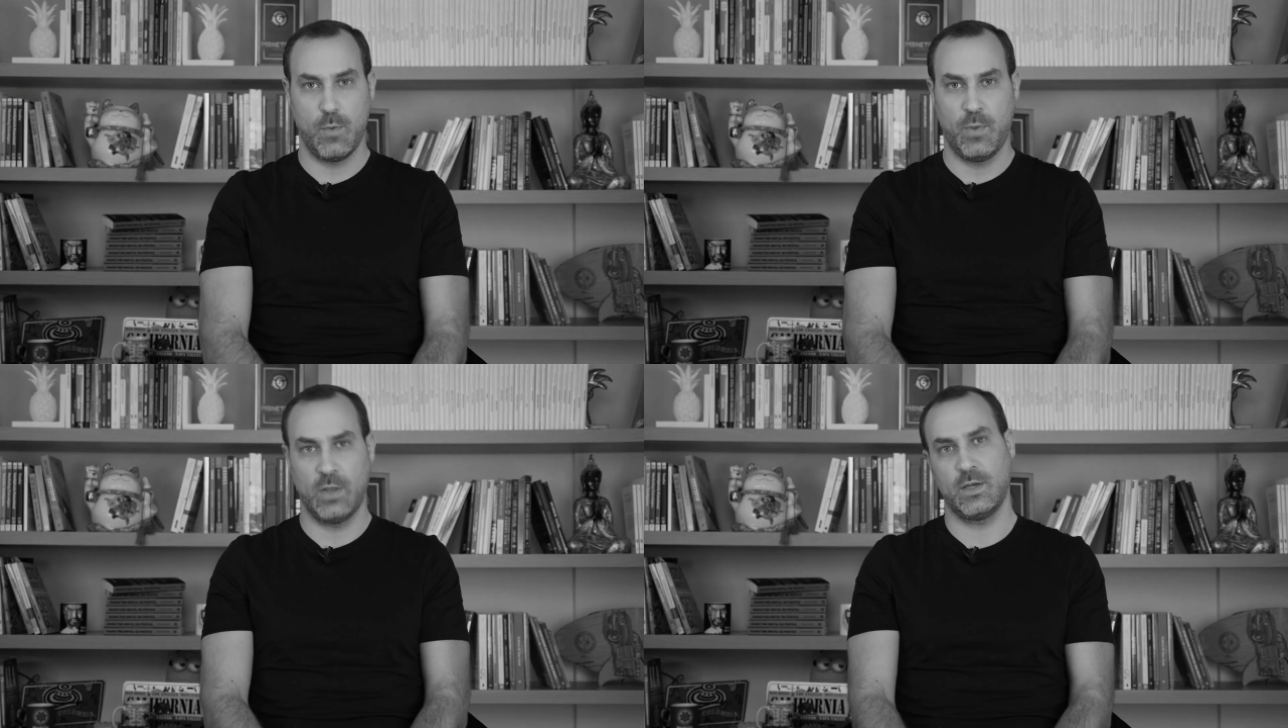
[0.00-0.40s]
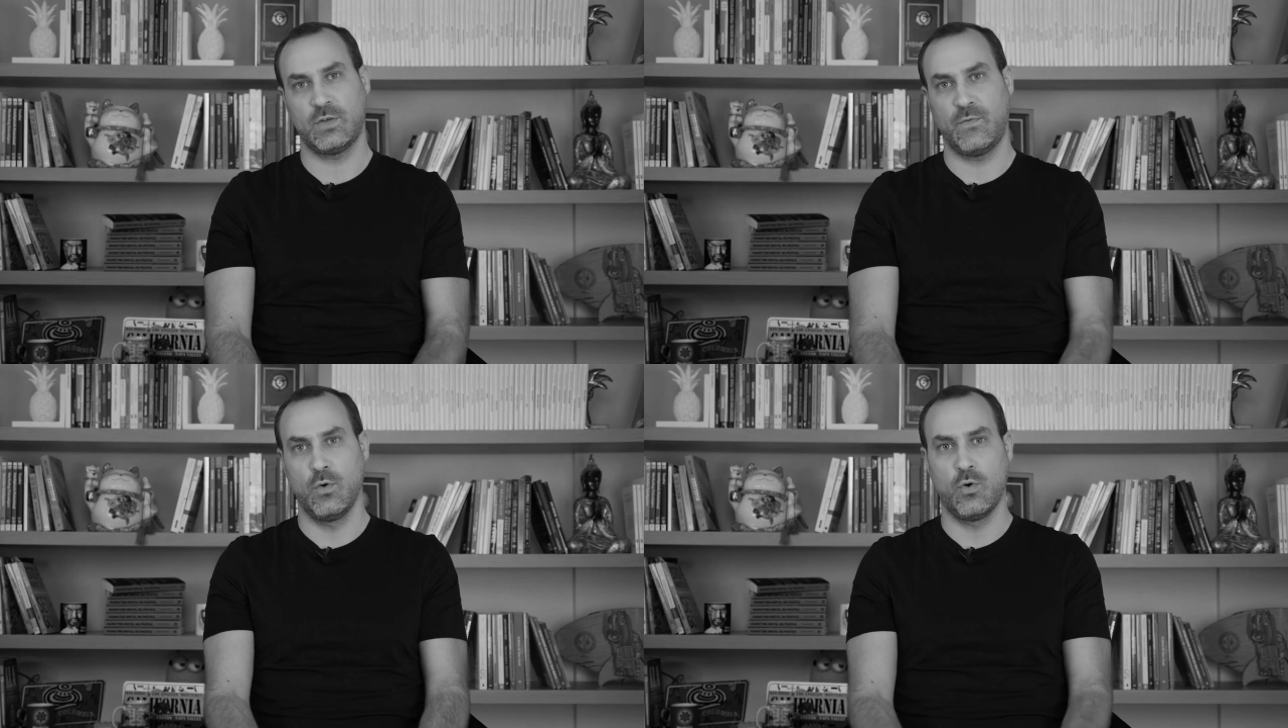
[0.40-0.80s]
Pronto,
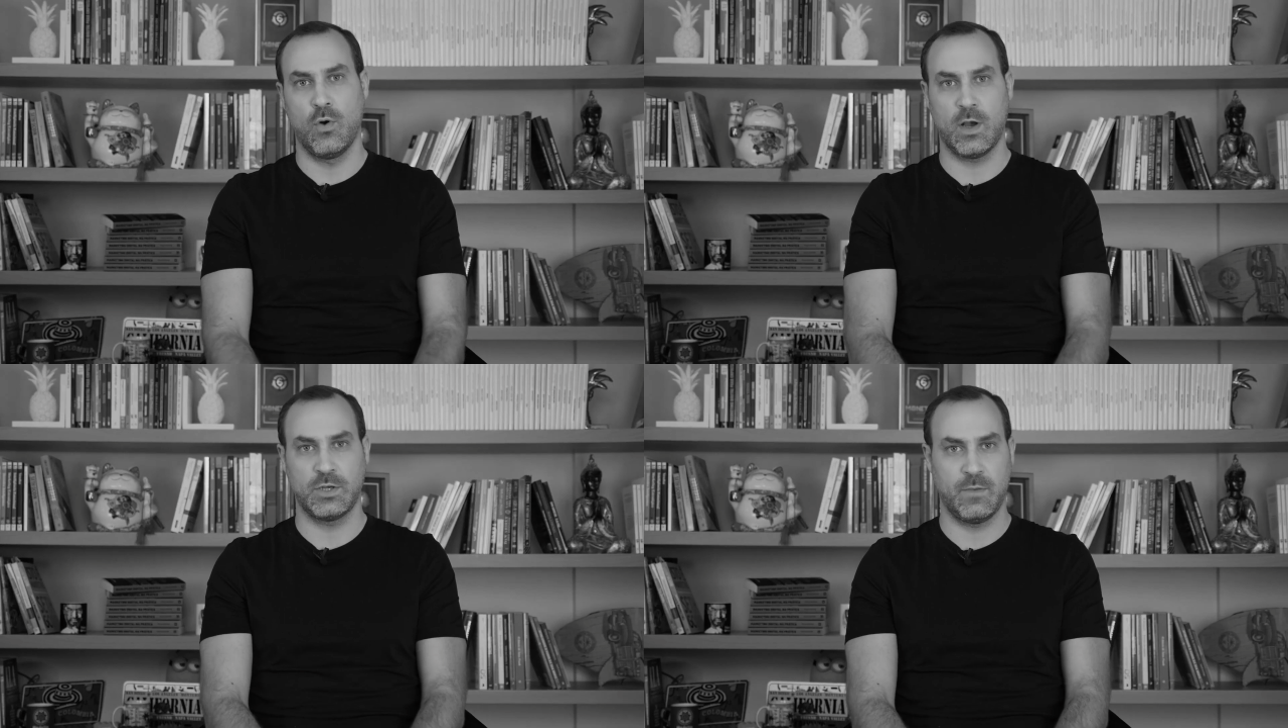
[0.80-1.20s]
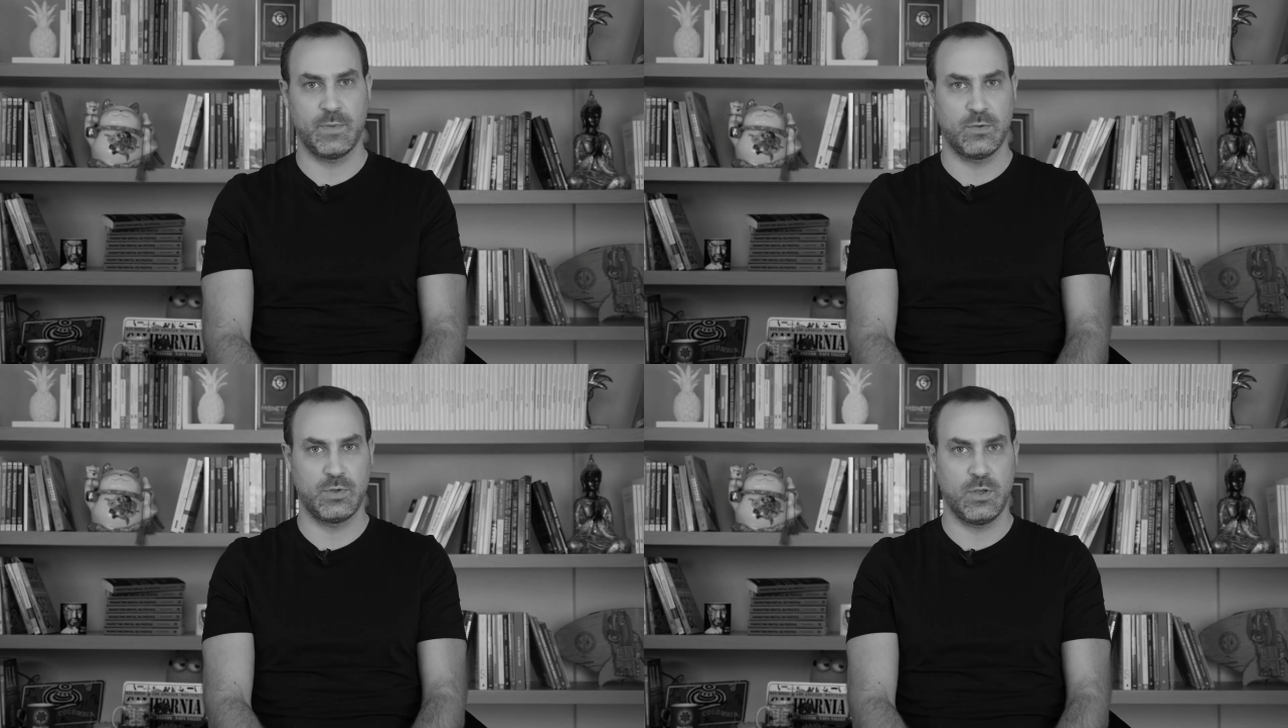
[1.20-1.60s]
este foi o que eu arranjei
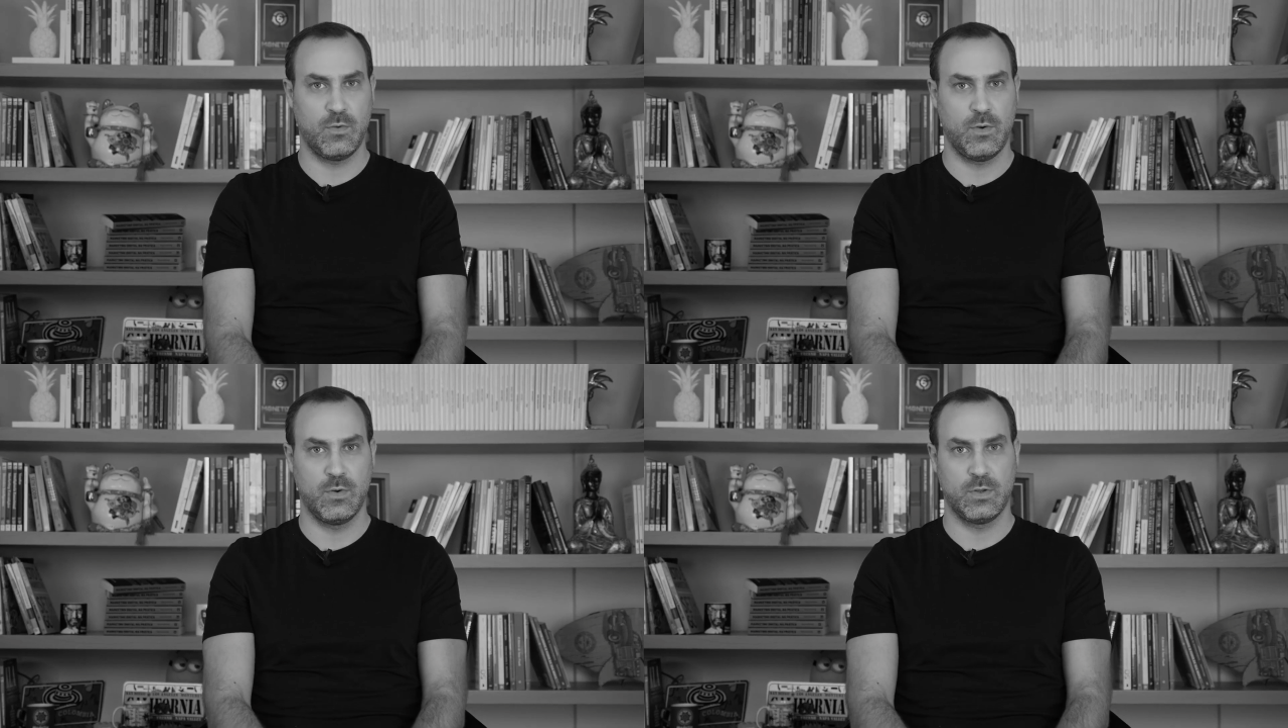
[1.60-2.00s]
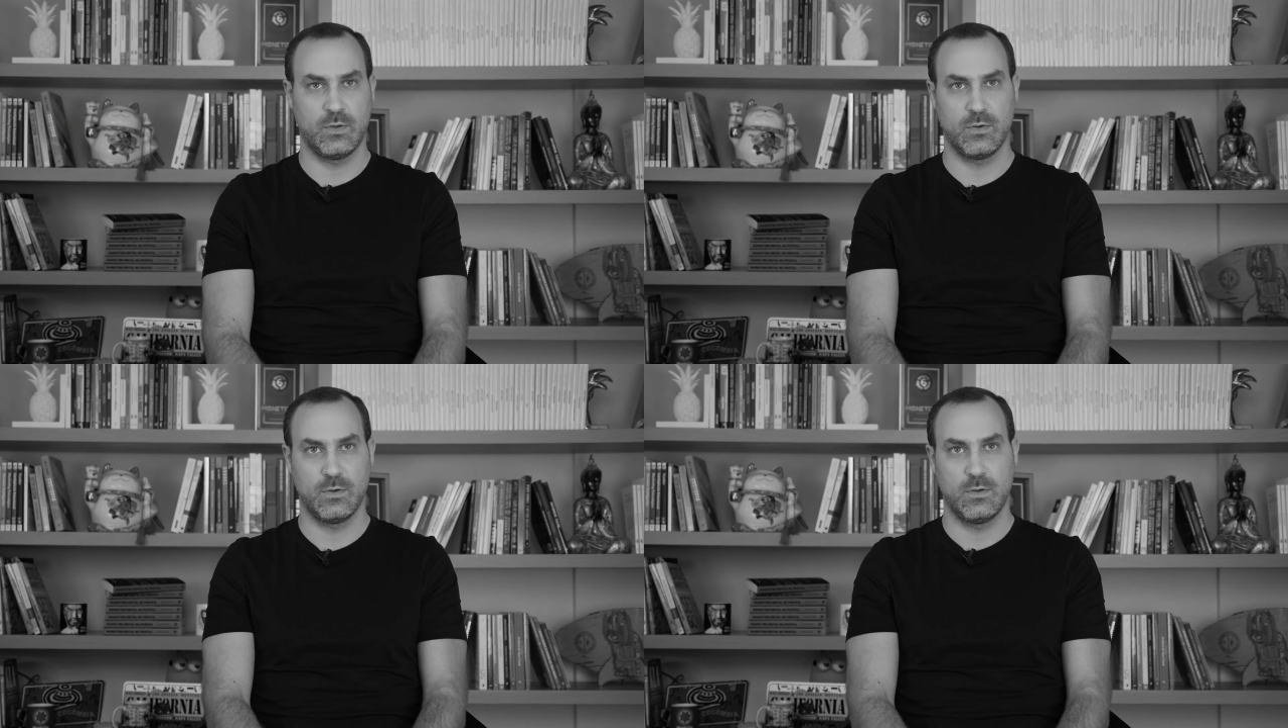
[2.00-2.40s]
para substituir o
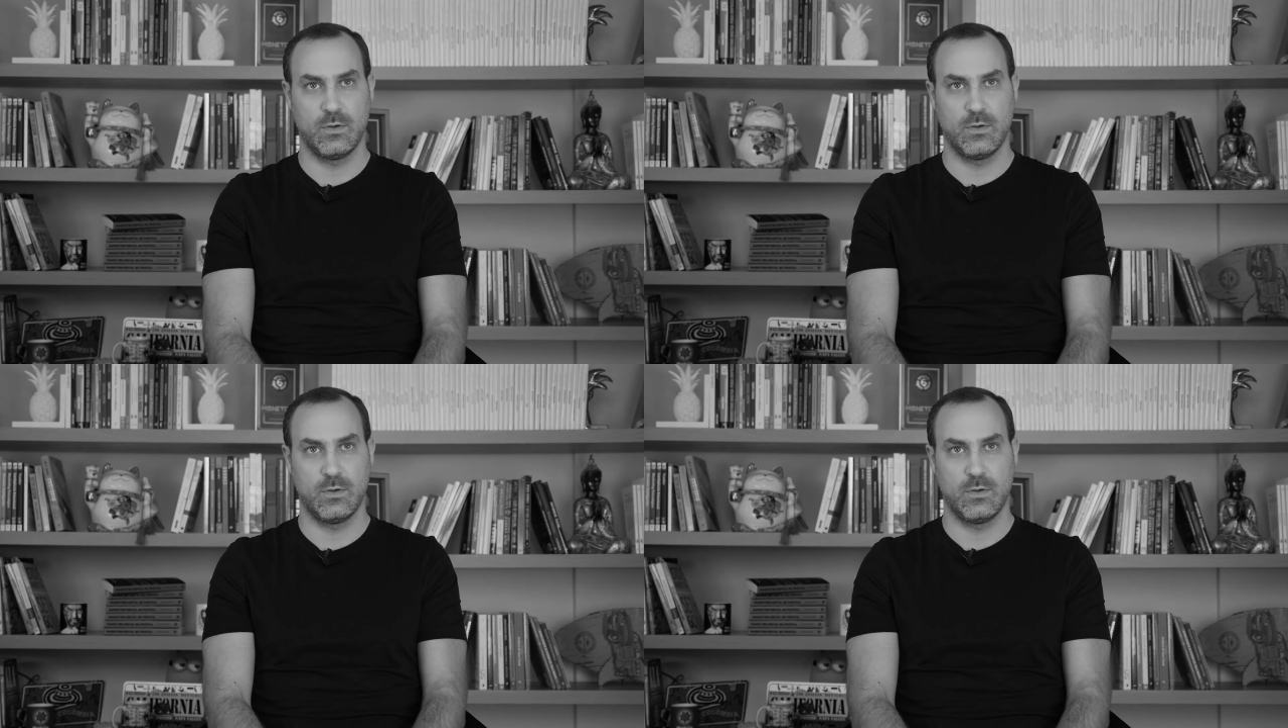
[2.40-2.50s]
outro.